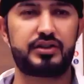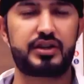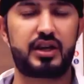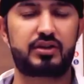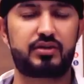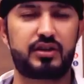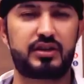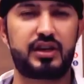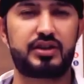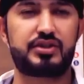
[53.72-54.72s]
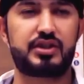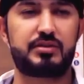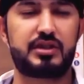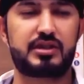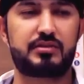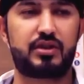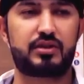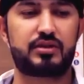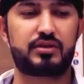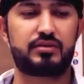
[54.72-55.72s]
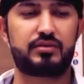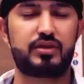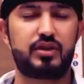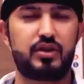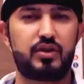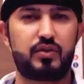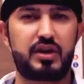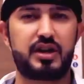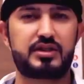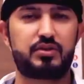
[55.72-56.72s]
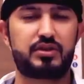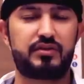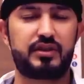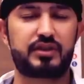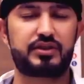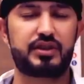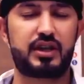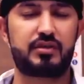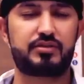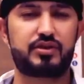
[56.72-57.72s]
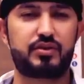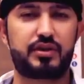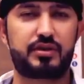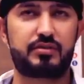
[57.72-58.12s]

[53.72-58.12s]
إن شاء الله تكون نتائج إيجابية زي ما قلت لكم وراح ازود الفريق ان شاء الله بصور